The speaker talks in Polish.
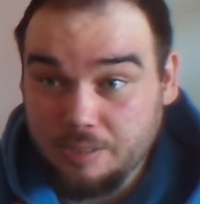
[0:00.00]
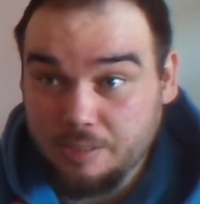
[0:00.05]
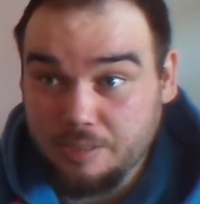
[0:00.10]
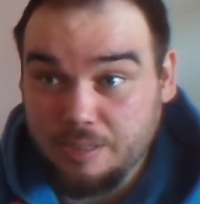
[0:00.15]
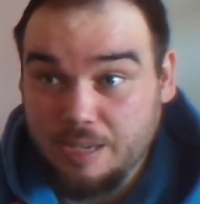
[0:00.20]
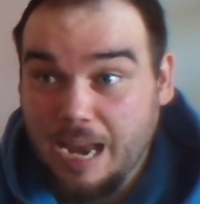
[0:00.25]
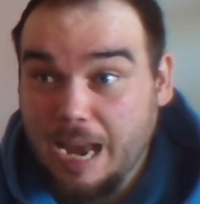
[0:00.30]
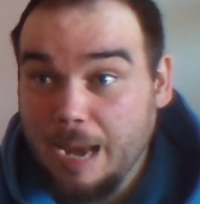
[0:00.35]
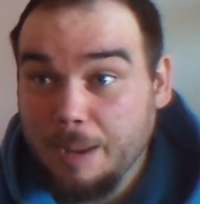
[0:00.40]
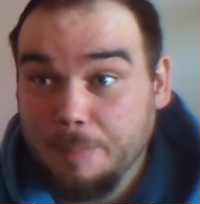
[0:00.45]

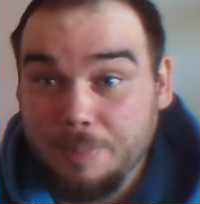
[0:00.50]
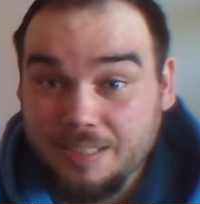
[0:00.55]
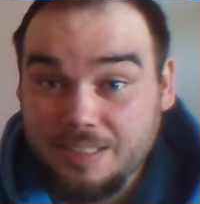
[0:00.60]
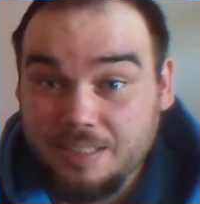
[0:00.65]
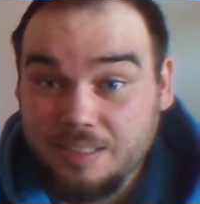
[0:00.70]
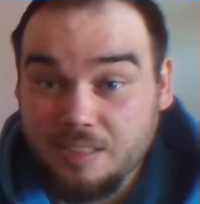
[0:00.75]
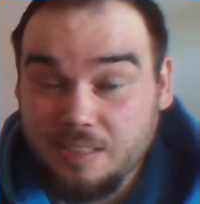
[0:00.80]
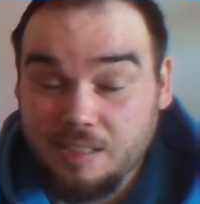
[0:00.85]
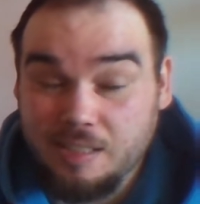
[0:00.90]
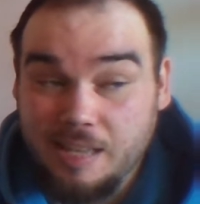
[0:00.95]
wyszedł
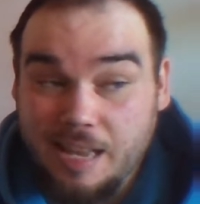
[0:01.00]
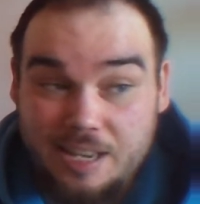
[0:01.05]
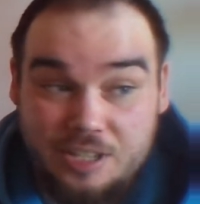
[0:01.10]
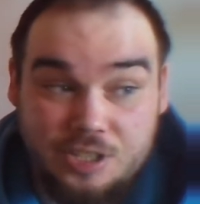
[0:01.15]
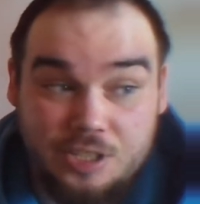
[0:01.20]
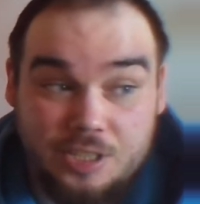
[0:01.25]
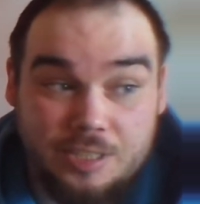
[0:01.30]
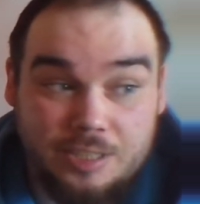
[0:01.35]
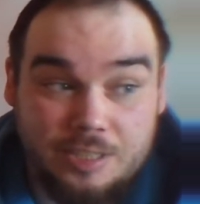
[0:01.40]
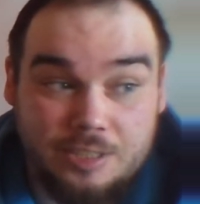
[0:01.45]

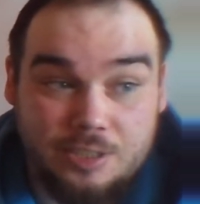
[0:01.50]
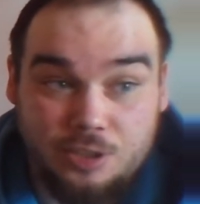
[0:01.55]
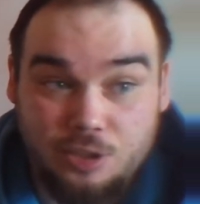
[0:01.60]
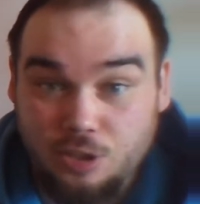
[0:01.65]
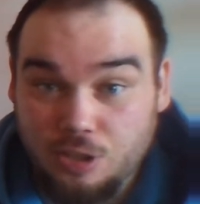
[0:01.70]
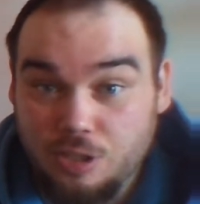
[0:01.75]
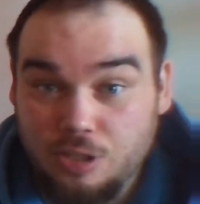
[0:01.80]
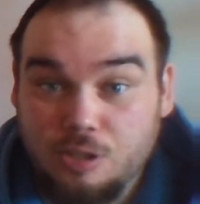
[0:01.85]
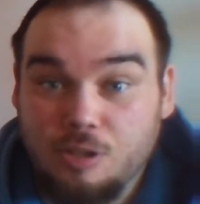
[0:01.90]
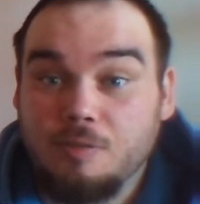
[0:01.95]
Apex
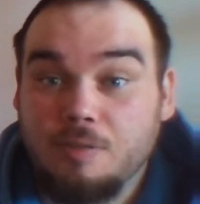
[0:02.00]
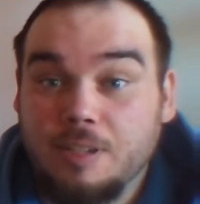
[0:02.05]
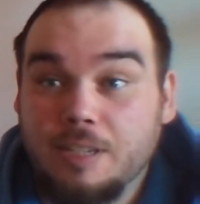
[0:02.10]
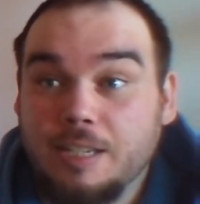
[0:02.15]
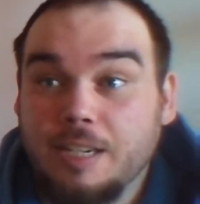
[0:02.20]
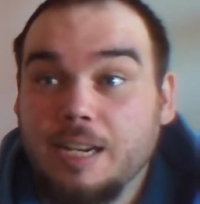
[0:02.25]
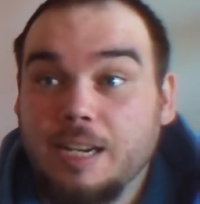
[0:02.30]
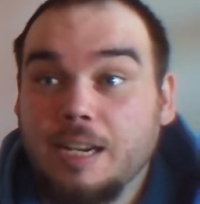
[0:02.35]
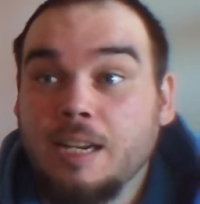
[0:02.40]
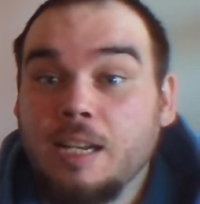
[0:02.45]
Legends,
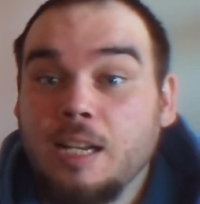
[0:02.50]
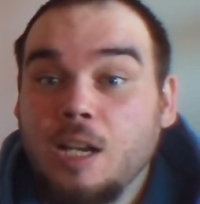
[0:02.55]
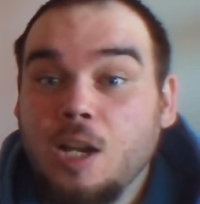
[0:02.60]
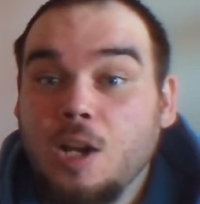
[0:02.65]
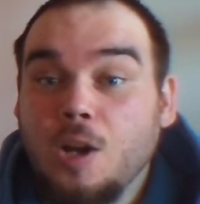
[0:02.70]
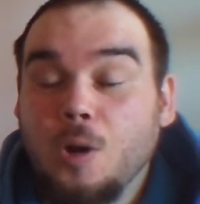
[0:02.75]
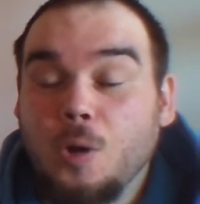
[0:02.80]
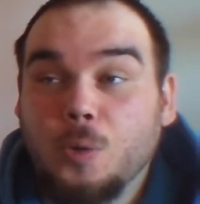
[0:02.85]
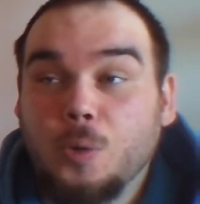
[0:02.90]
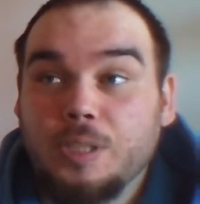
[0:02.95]
czyli
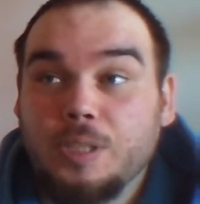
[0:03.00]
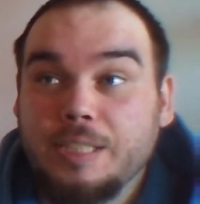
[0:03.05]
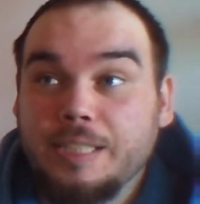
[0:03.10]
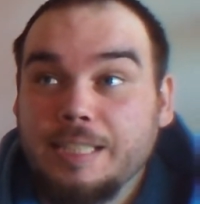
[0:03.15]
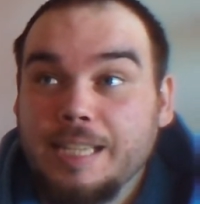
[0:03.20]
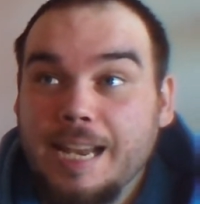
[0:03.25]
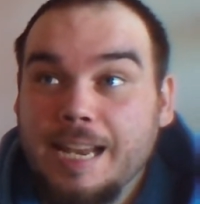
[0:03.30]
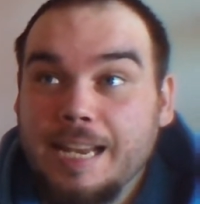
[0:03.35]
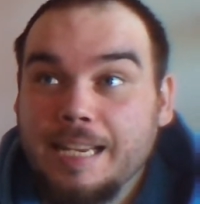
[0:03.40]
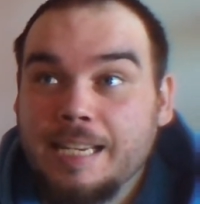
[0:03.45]
nowa gra
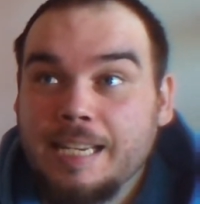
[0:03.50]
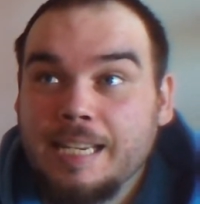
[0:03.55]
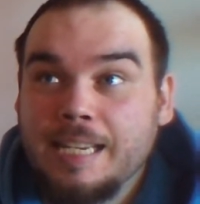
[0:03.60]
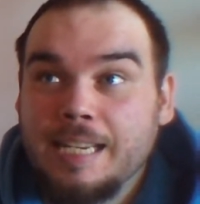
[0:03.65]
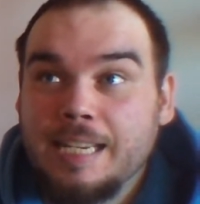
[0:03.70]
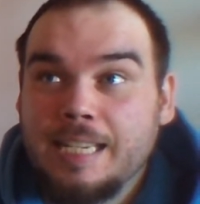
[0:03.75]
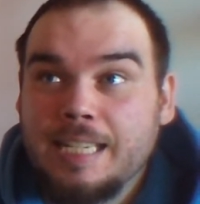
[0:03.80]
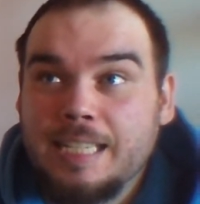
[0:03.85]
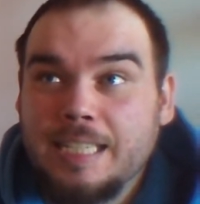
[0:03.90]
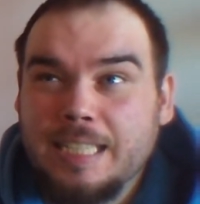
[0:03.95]
od
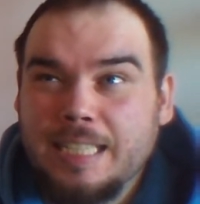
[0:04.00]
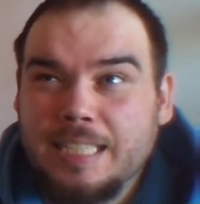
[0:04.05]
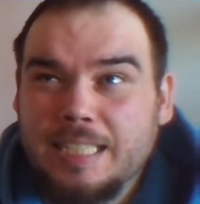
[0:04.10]
EA.